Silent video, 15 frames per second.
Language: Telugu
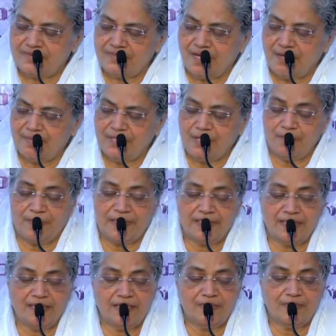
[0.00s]
సామెతలు
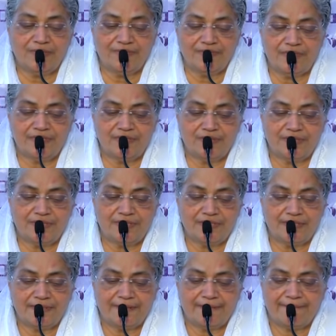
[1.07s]
పదిహేను ఇరవై
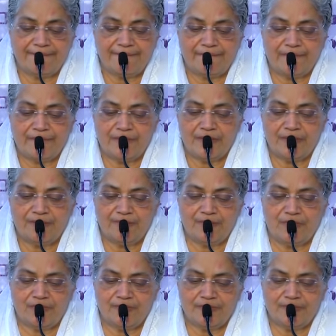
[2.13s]
చూడండి
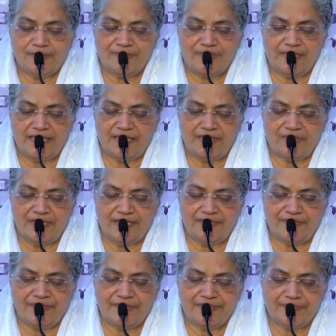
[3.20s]
ప్రావ్స్ ఫిఫ్టీన్
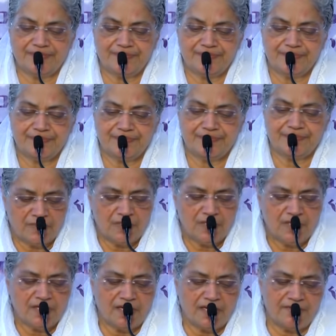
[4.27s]
ట్వంటీ ఫైవ్
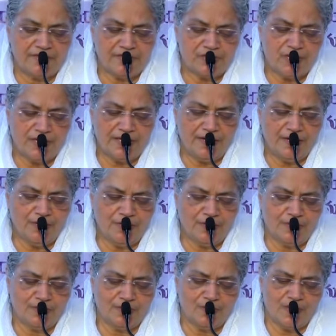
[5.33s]
గర్విష్ల ఇల్లు
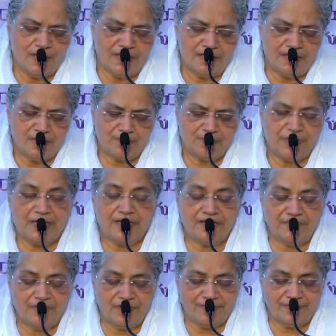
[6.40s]
యహోవా
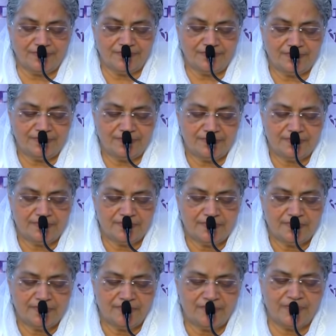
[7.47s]
పెరికివేయును
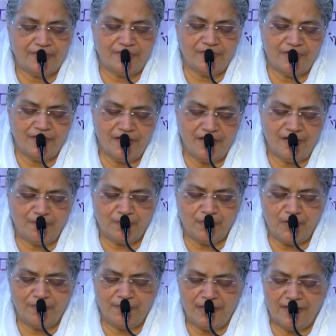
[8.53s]
విధవరాళి
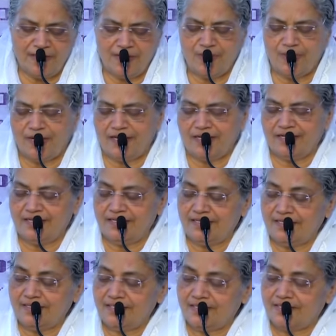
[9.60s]
పొలిమేరను ఆయన
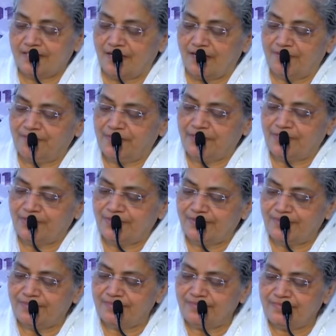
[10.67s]

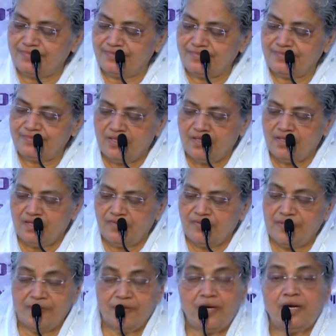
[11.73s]
స్థాపించును
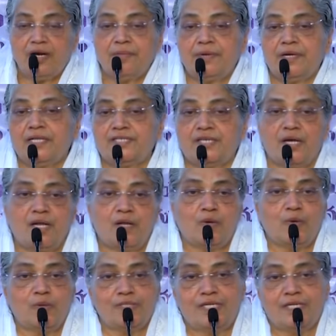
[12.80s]
విధవరాళ్ళ పట్ల చాలా
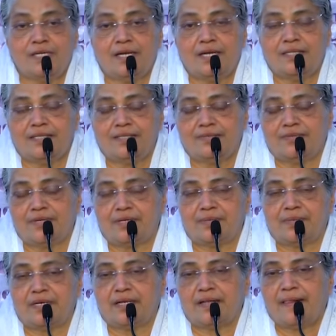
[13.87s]
రోషం గల దేవుడు
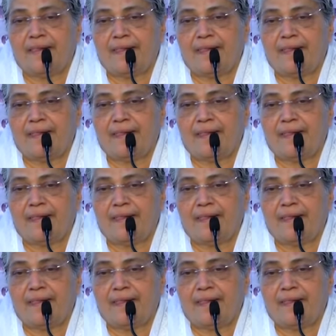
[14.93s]
అనమాట